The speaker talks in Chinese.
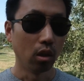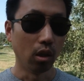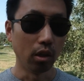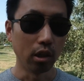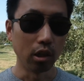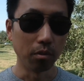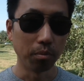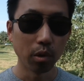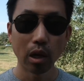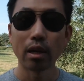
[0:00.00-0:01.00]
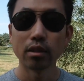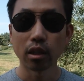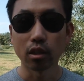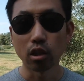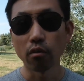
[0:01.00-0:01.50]
呃，以波兰这
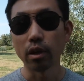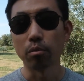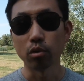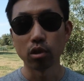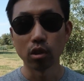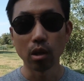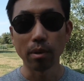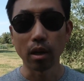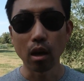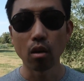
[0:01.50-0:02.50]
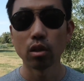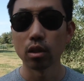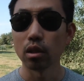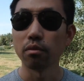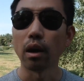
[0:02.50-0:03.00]
个消费不是特别高
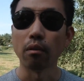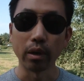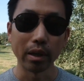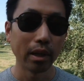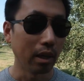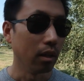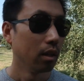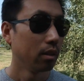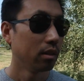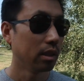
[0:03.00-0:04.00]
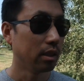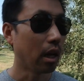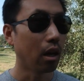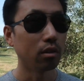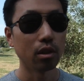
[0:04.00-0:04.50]
的地方为例。这
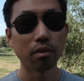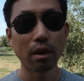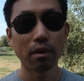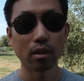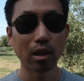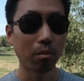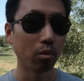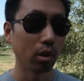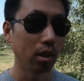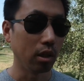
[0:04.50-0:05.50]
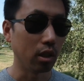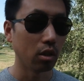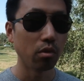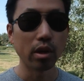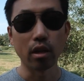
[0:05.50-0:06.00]
养老金发放差不多一
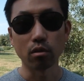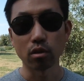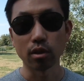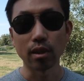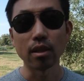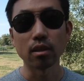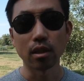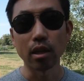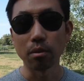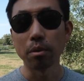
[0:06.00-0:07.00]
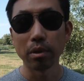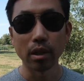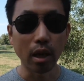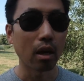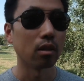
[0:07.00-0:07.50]
个月，也就是三四千人民币
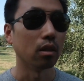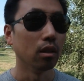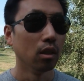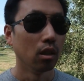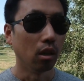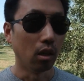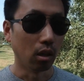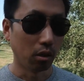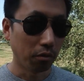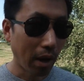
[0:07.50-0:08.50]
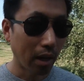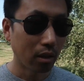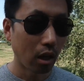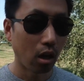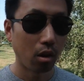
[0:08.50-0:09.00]
的样子，呃，发
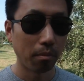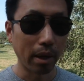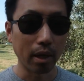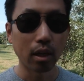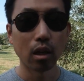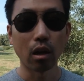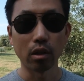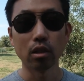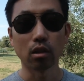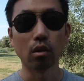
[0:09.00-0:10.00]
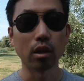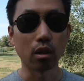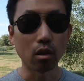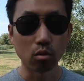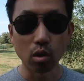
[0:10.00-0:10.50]
到每一个老人手里
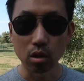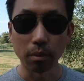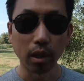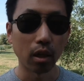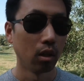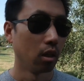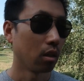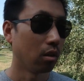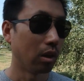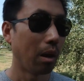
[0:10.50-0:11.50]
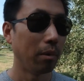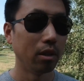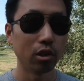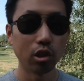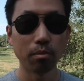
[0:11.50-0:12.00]
够做什么呢？够他
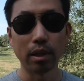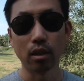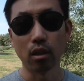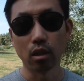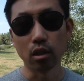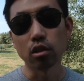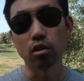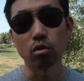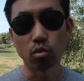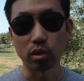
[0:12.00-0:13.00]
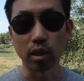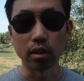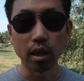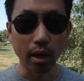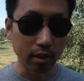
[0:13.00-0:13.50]
们基本的衣食住
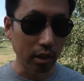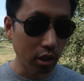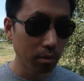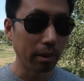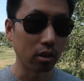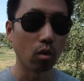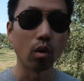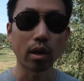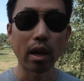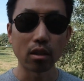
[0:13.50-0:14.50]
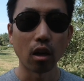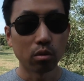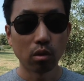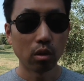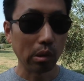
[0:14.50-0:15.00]
行这样一些基本生活开销。
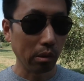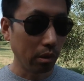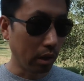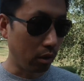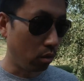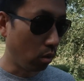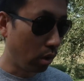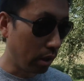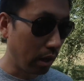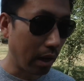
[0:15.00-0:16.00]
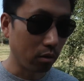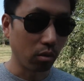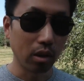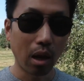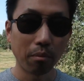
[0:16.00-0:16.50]
说对于很多人来
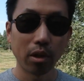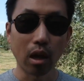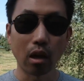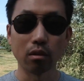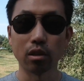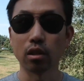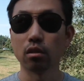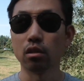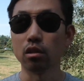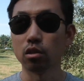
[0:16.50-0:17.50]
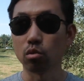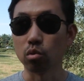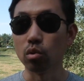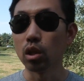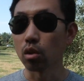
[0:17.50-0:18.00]
说，他们的养老金其实
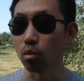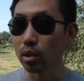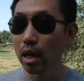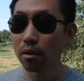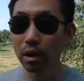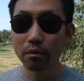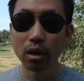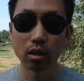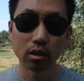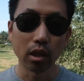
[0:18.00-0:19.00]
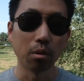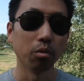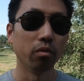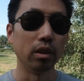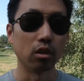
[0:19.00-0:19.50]
除了国家发放的这一
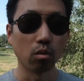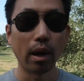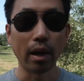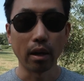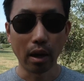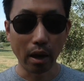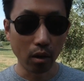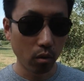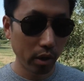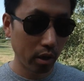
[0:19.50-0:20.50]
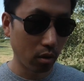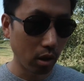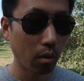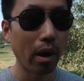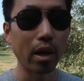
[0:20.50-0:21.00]
部分之外，还会有
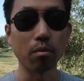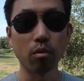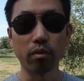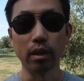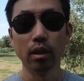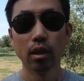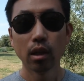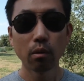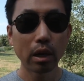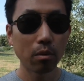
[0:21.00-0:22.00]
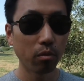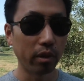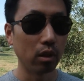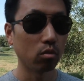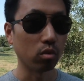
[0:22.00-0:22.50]
另外一部分，另外一部
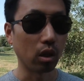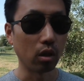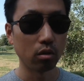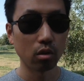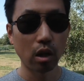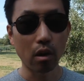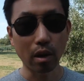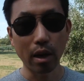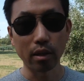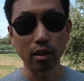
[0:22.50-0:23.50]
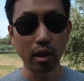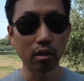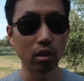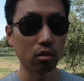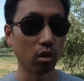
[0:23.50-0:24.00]
分的组成就要看你
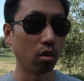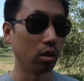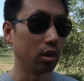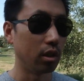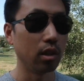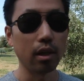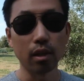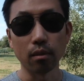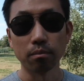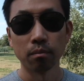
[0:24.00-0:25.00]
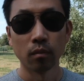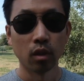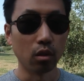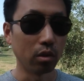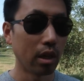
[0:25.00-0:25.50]
年轻时候的积累了。
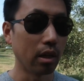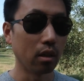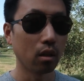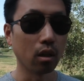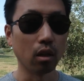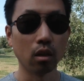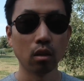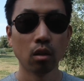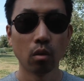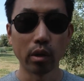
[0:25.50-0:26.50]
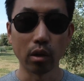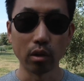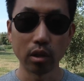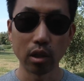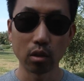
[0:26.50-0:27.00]
有些人可能会有
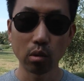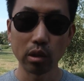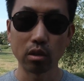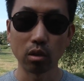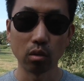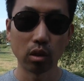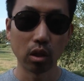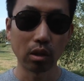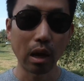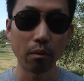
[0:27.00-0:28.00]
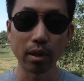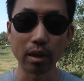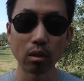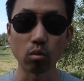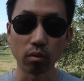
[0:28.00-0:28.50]
一些退休的单位
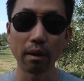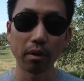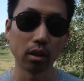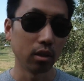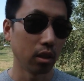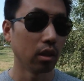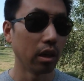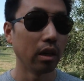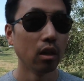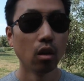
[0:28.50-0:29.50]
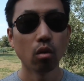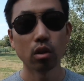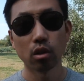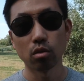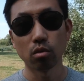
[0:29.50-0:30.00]
单独发放的津贴，
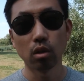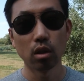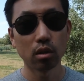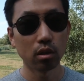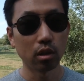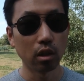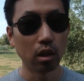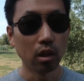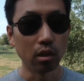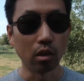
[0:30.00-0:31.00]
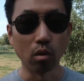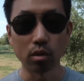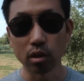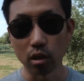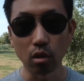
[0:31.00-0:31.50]
或者说自己有
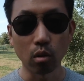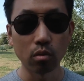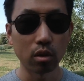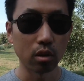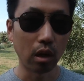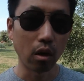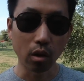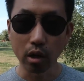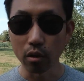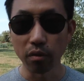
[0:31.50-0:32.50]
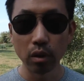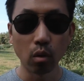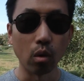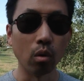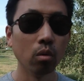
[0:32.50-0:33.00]
自己的公司，然后可以分
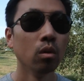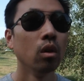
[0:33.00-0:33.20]
红。